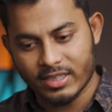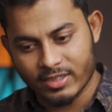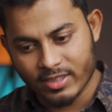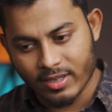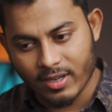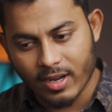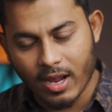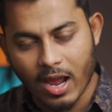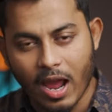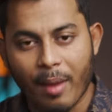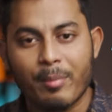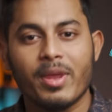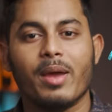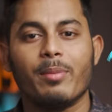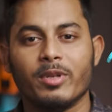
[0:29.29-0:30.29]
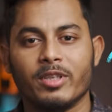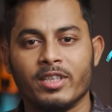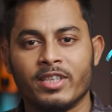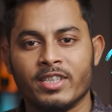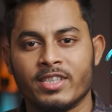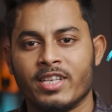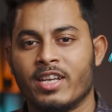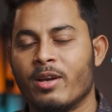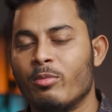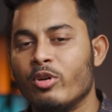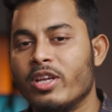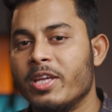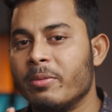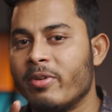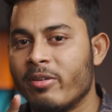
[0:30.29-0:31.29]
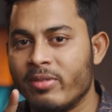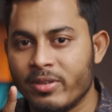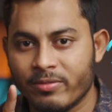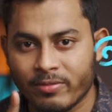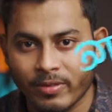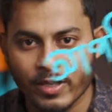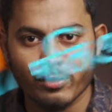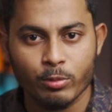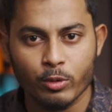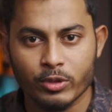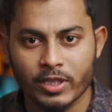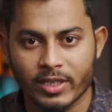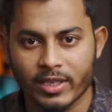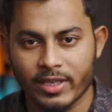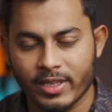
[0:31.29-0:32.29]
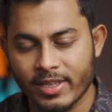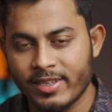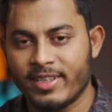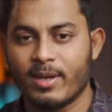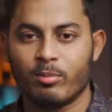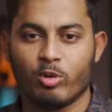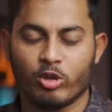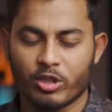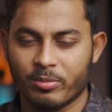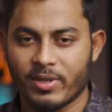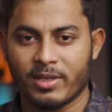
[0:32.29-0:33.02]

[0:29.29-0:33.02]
ইনশাল্লাহ আমি আপনাদেরকে শেখাবো কিভাবে ফেসবুক থেকে ইনকাম করতে